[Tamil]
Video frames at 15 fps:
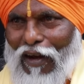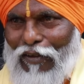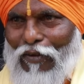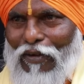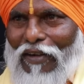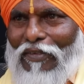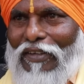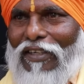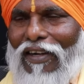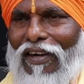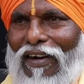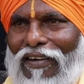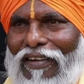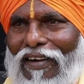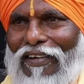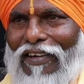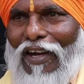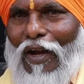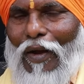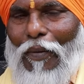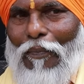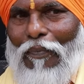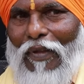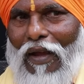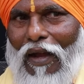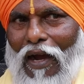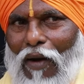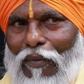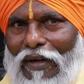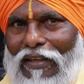அதோட விஷயம் நான் கேட்டால்
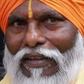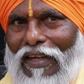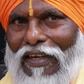அவரை